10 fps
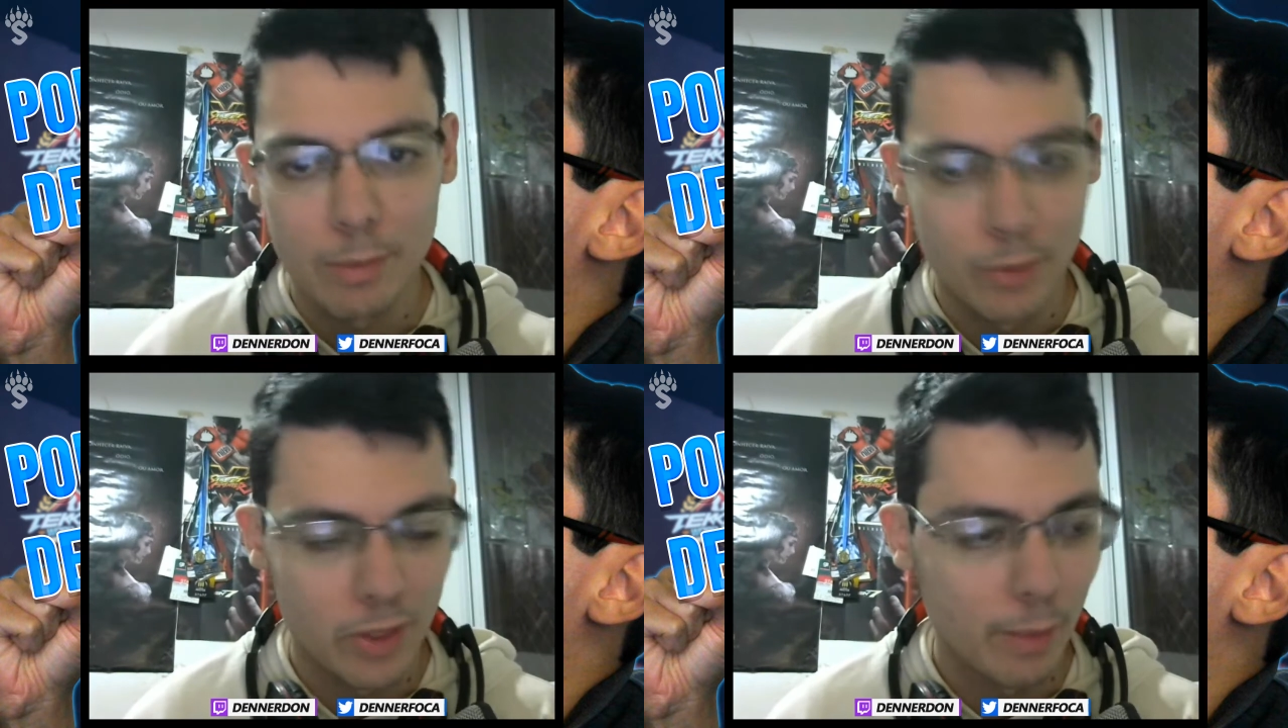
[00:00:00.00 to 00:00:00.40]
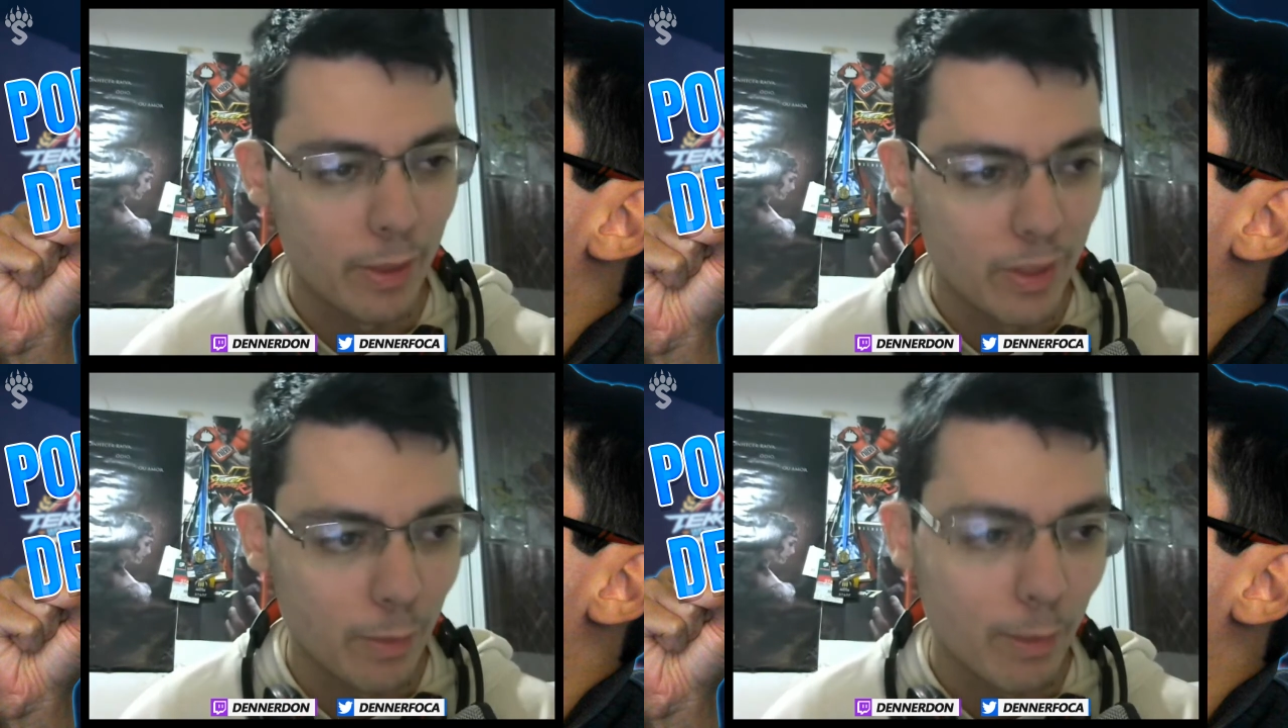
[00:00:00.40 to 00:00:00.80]
principalmente gente
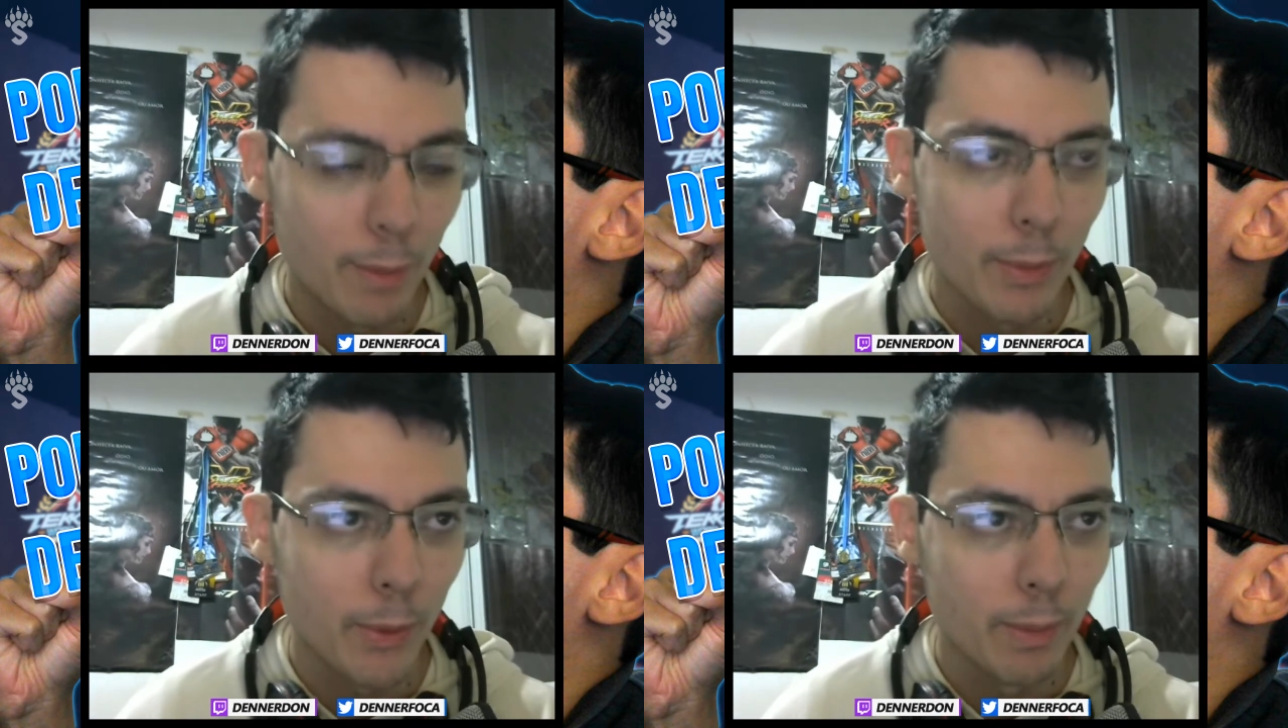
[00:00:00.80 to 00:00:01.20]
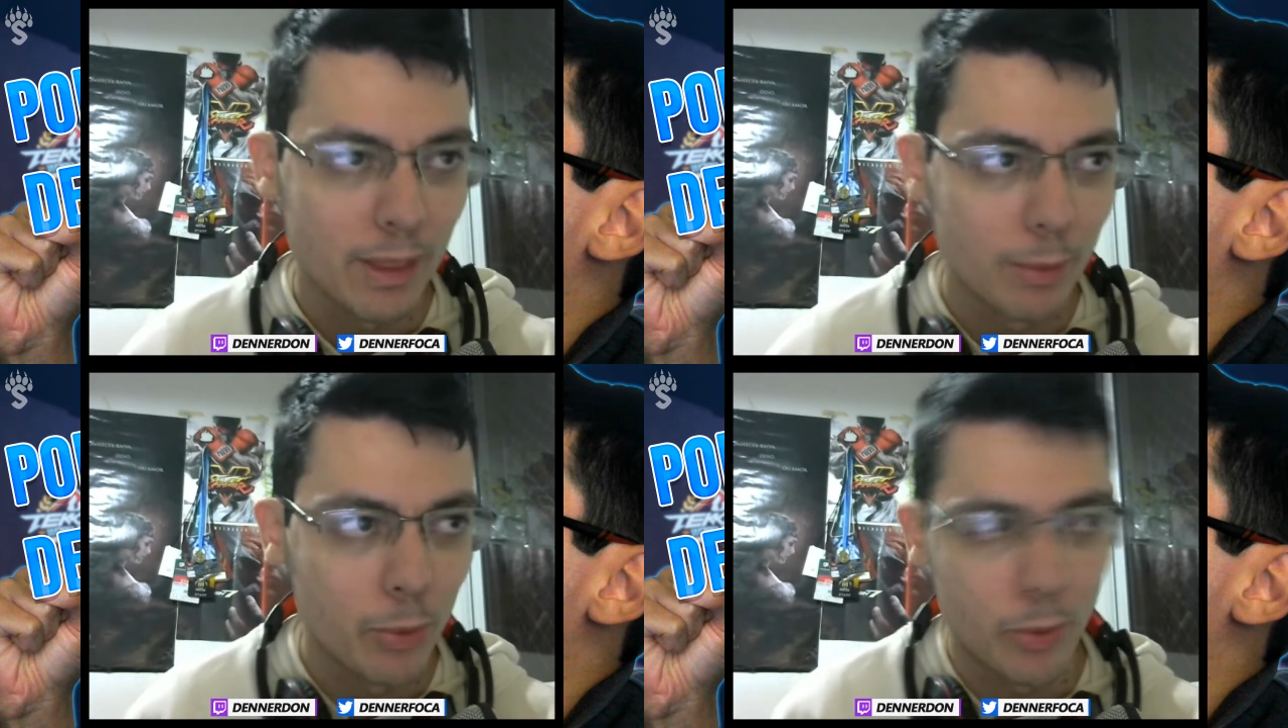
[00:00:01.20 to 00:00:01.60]
Campeonato de São Paulo, porque eu
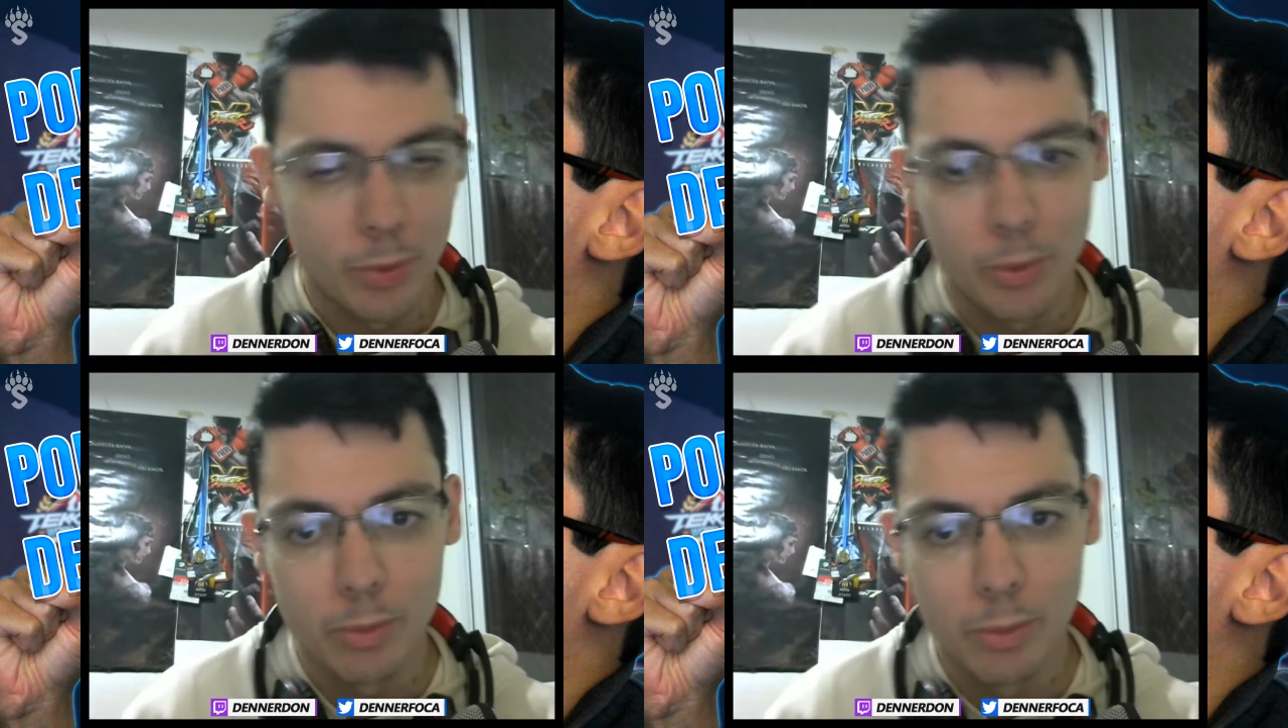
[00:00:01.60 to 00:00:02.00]
basicamente conheço todo